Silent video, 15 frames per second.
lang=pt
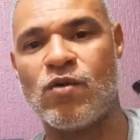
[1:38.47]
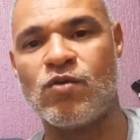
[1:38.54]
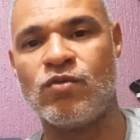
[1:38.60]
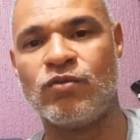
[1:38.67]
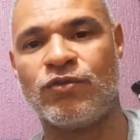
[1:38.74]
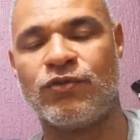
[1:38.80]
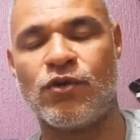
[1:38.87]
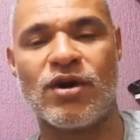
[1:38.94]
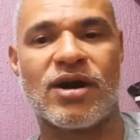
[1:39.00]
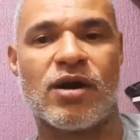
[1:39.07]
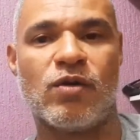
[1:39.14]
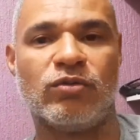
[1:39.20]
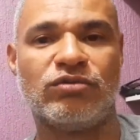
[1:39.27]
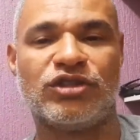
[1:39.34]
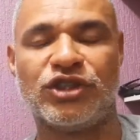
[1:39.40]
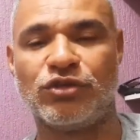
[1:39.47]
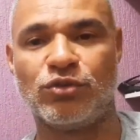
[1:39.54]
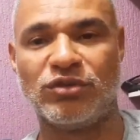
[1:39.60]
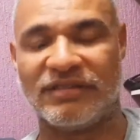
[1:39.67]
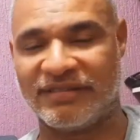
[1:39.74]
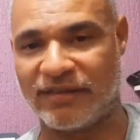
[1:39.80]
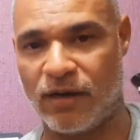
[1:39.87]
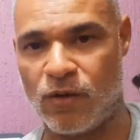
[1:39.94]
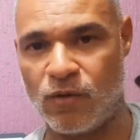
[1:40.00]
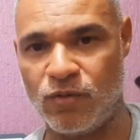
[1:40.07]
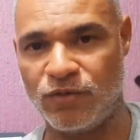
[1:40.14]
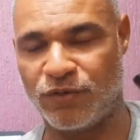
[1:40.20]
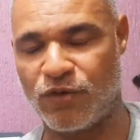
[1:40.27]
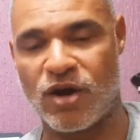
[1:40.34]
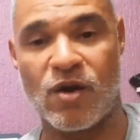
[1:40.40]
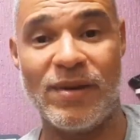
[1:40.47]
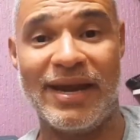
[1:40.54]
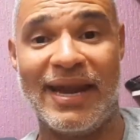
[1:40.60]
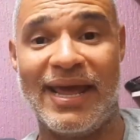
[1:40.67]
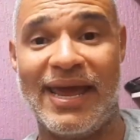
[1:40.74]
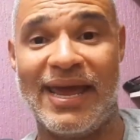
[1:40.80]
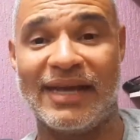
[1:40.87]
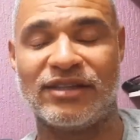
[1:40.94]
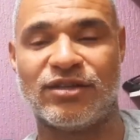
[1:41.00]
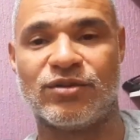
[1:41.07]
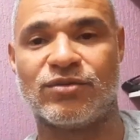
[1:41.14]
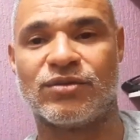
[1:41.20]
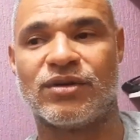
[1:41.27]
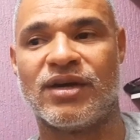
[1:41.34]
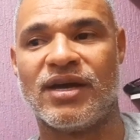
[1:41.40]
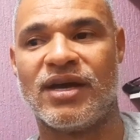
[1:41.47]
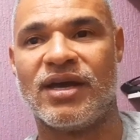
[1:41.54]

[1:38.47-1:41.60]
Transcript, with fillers: um fogão de indução, um fogão elétrico.